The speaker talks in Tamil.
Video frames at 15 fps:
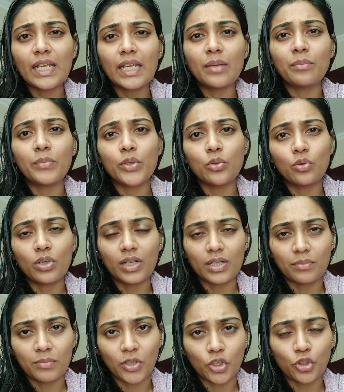டீப் யூ
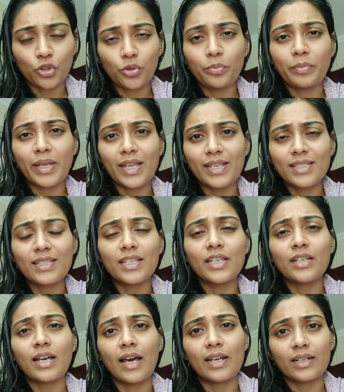கட் மட்டும்
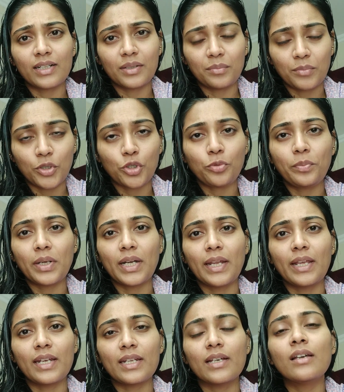பேசிக் ஹேர் கட் மட்டும்
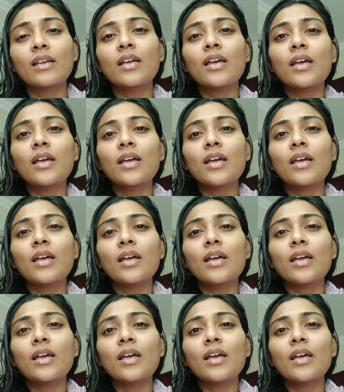பண்ணிக்கிட்டேன்